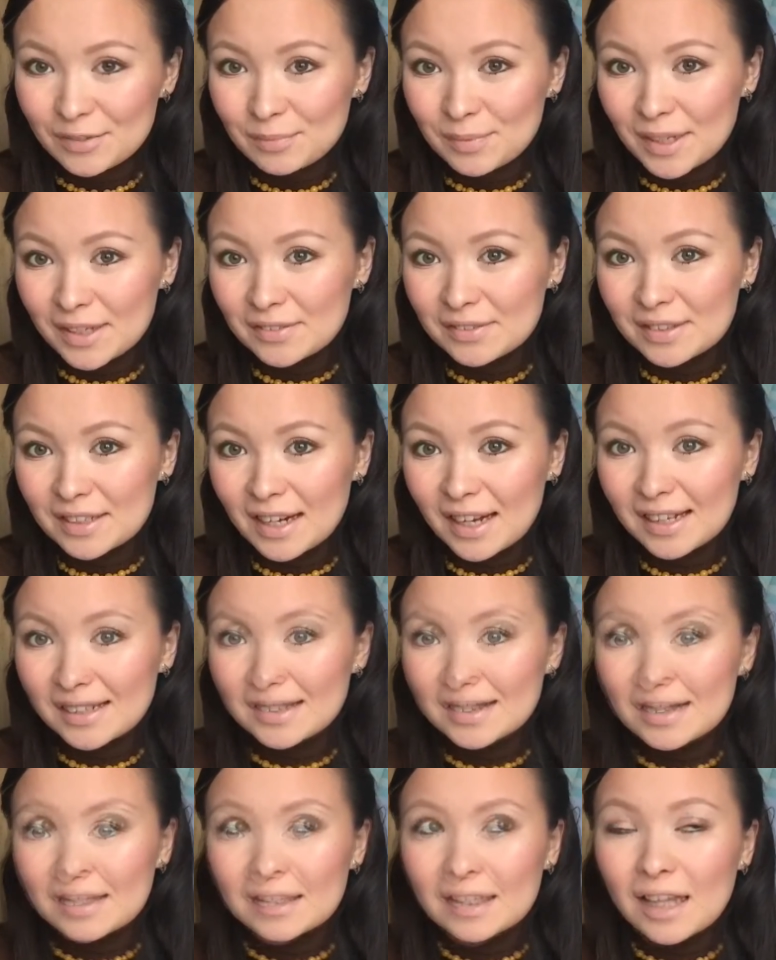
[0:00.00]
в первый
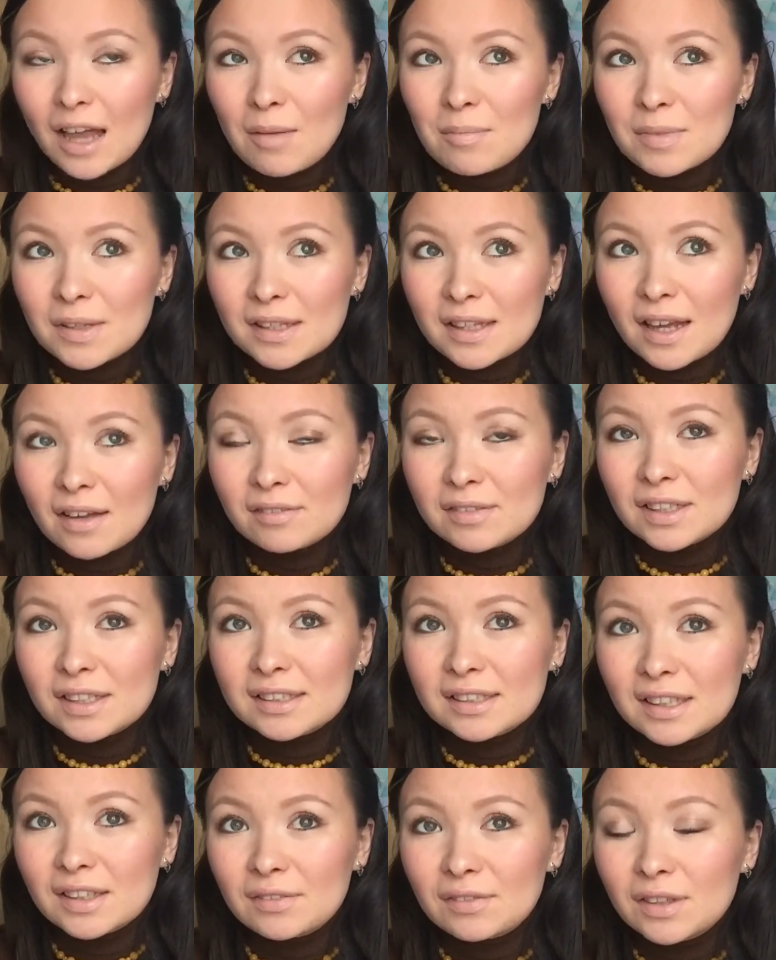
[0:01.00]
раз. Она меня
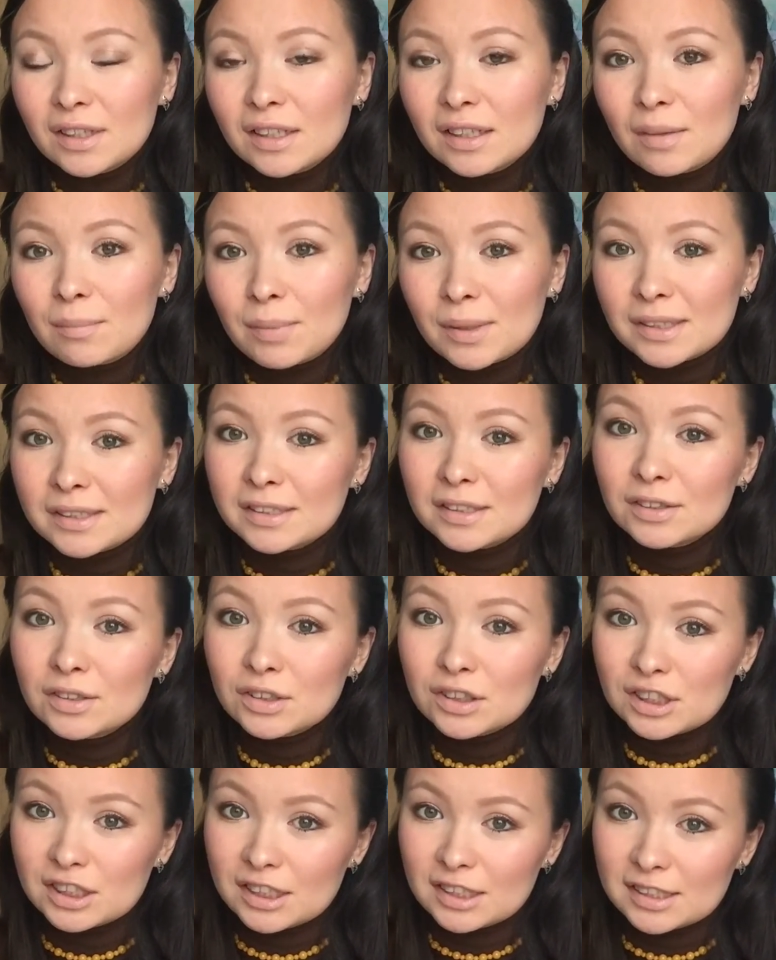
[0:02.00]
вдохновила пойти
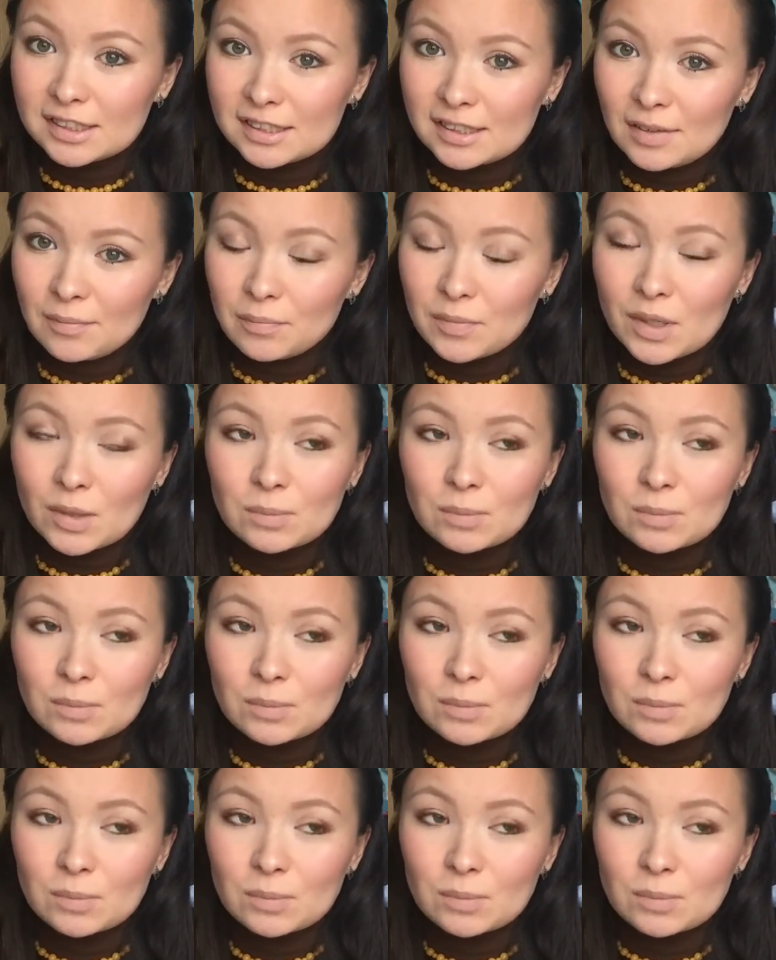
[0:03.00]
учиться.